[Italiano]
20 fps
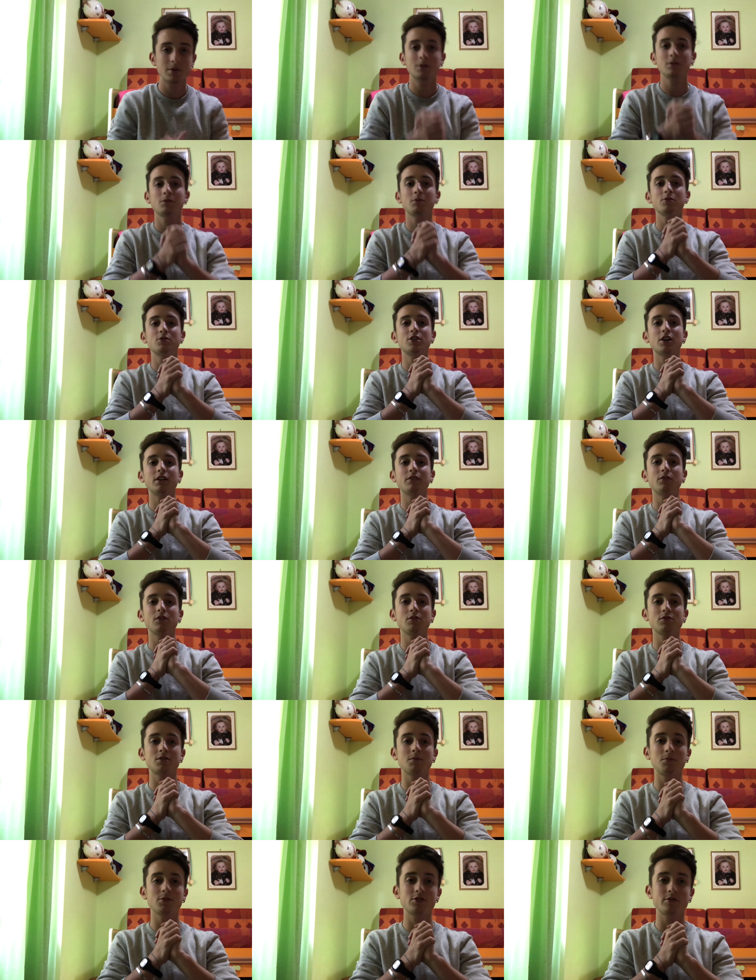Prima di cominciare volevo
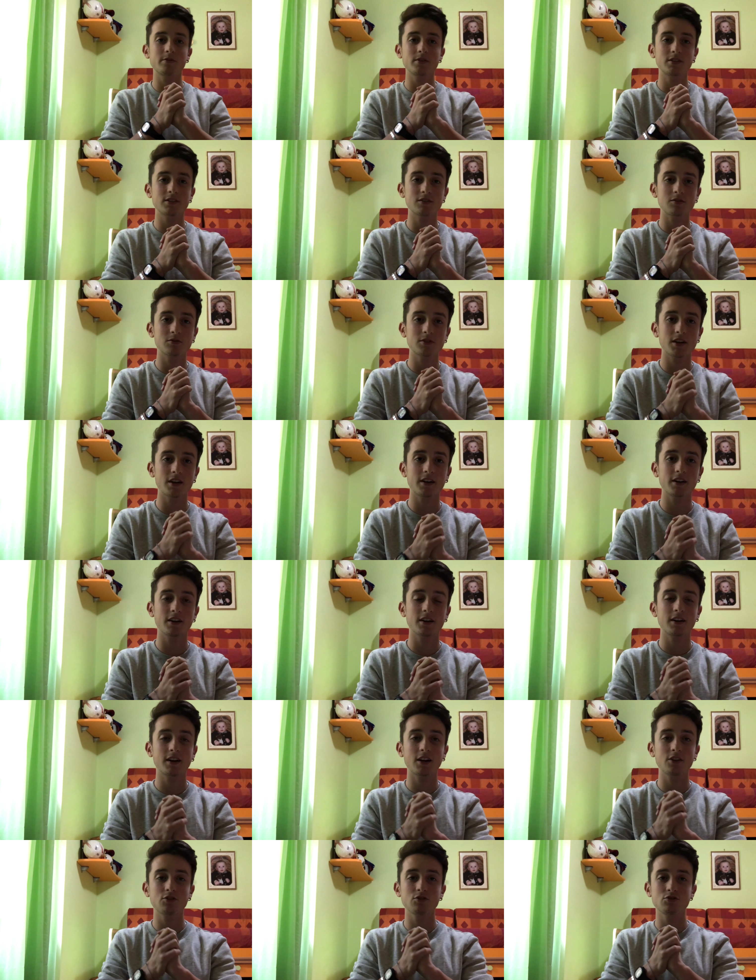semplicemente salutare il
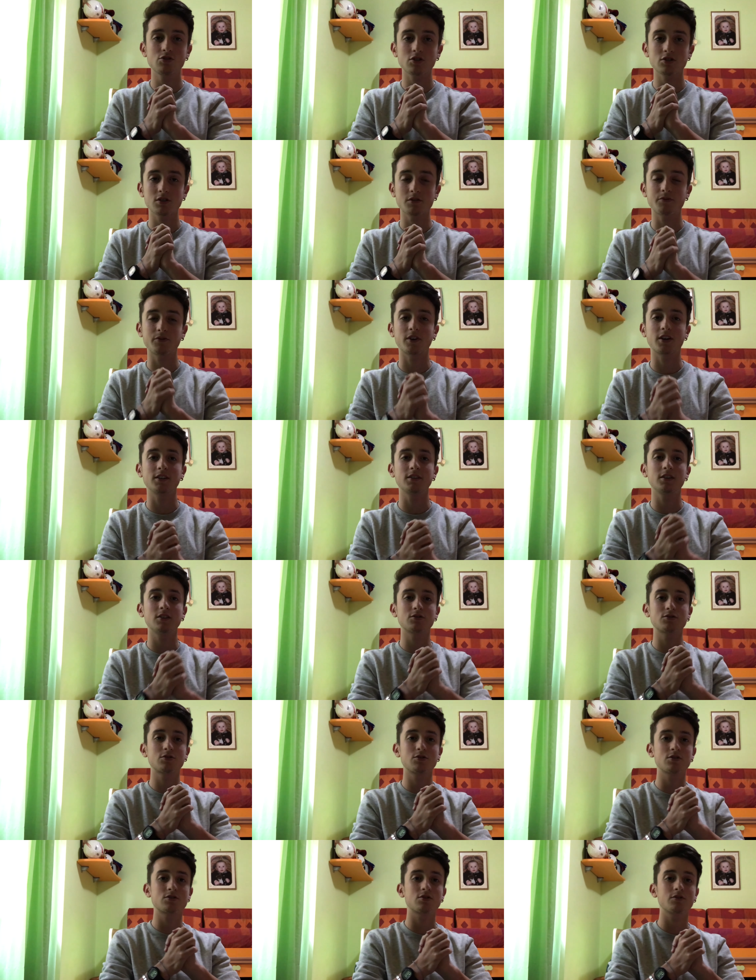Ragno Joseph che nello
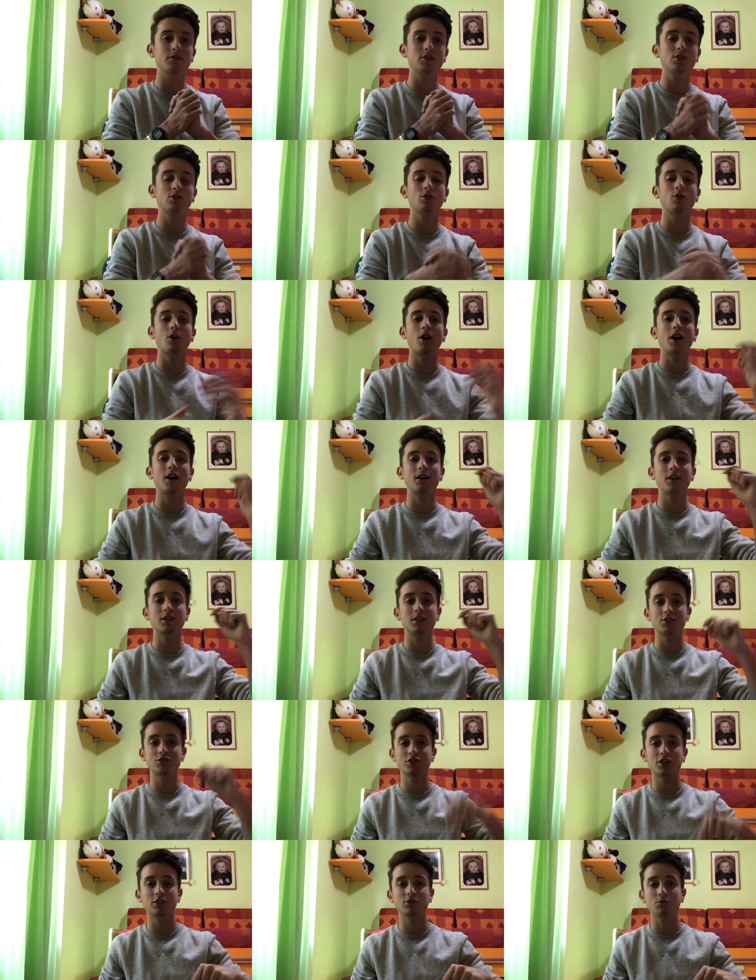scorso video ha
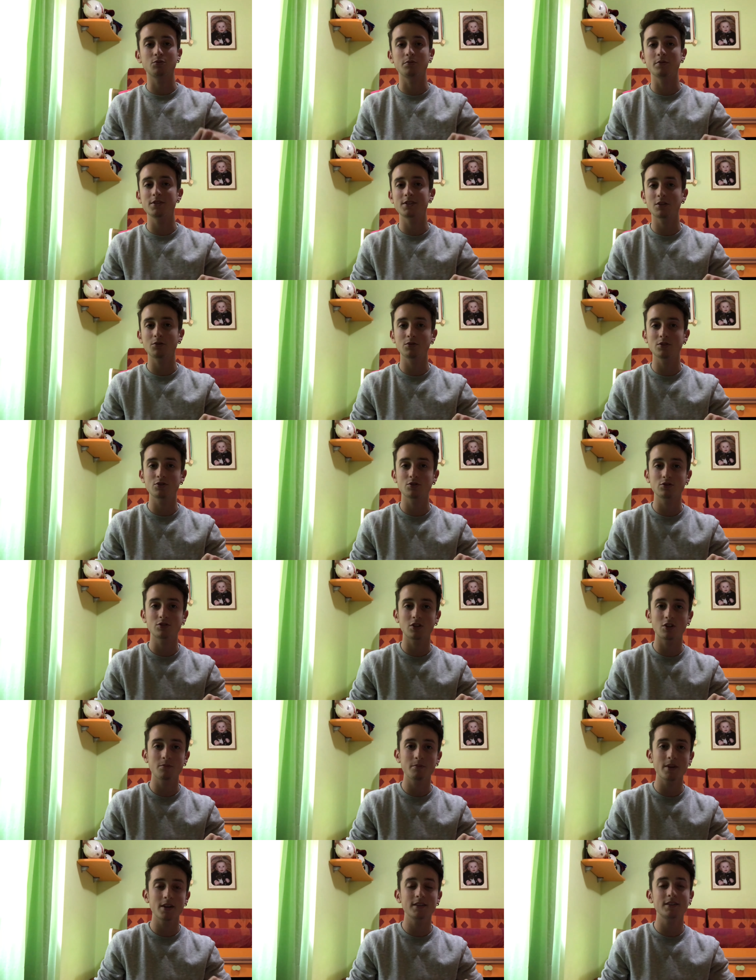lasciato un mi saluti sotto i
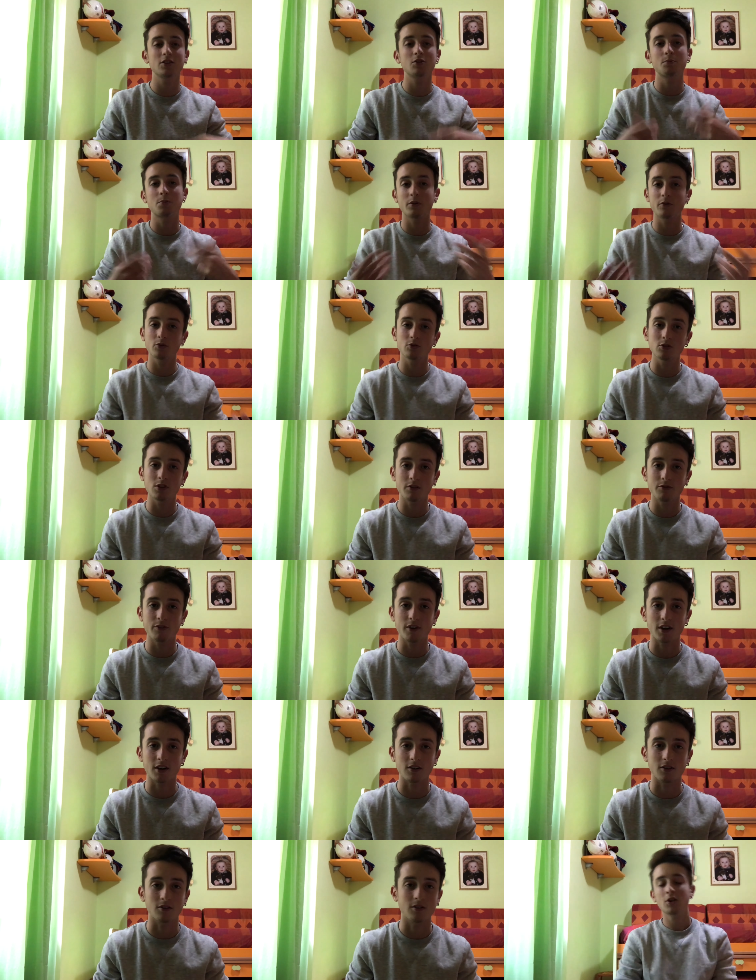commenti e ho provveduto a
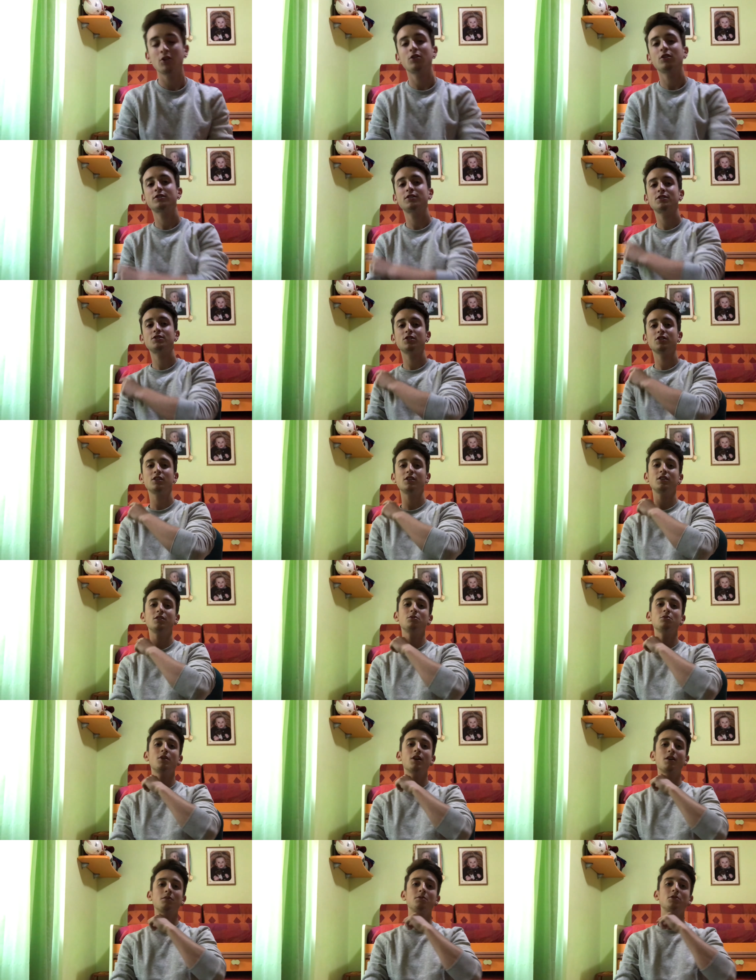farlo Non ho intenzione di
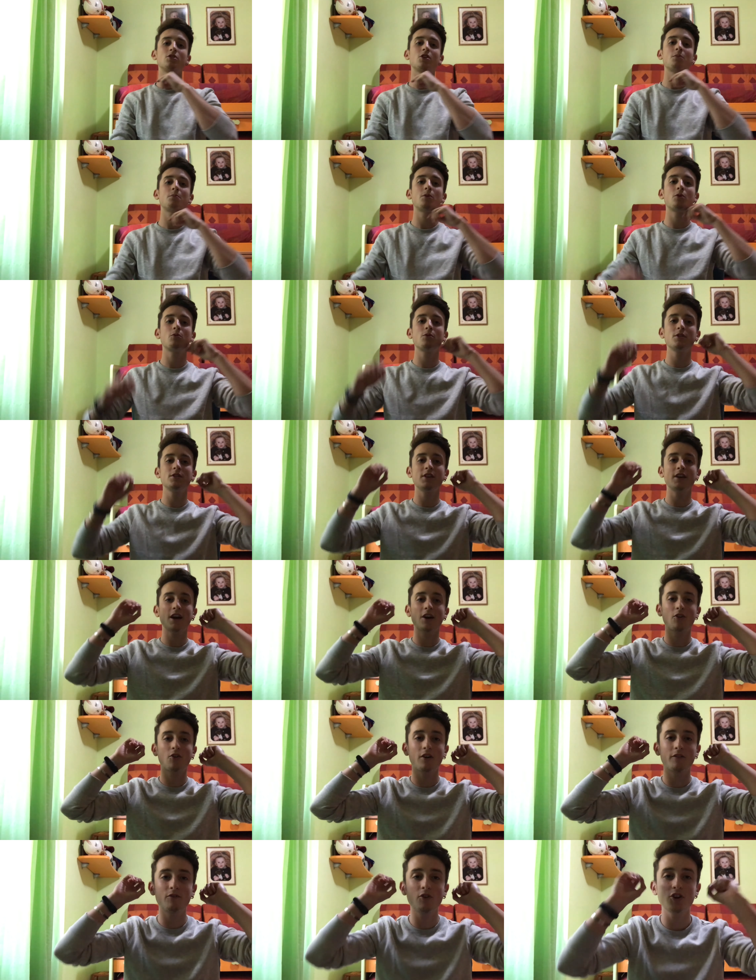dilungarvi troppo quindi
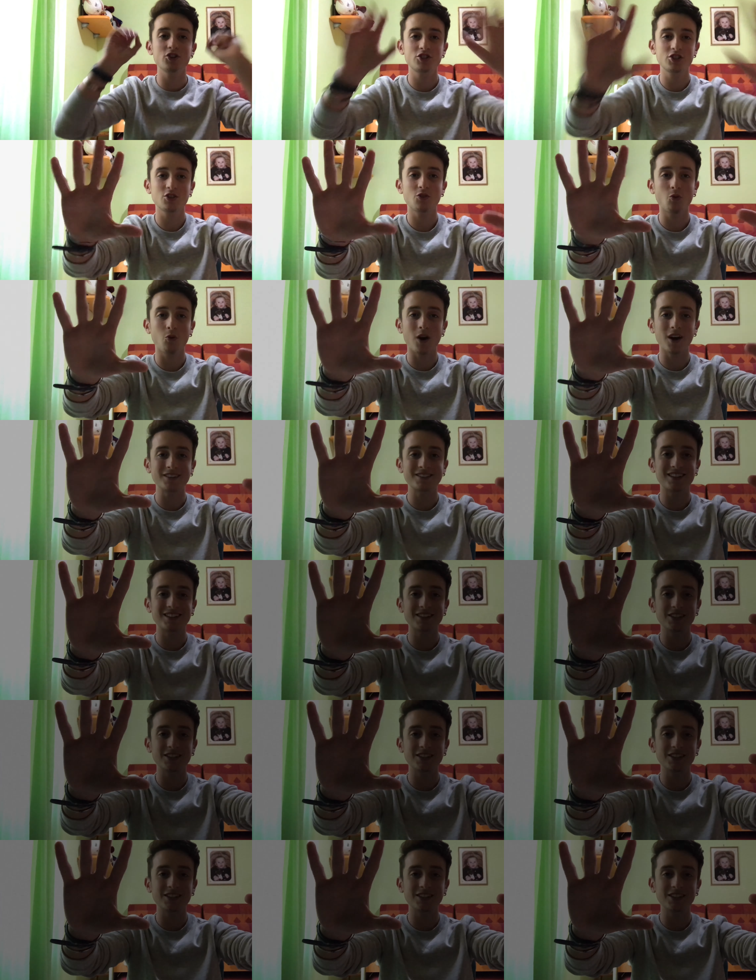ecco a voi 50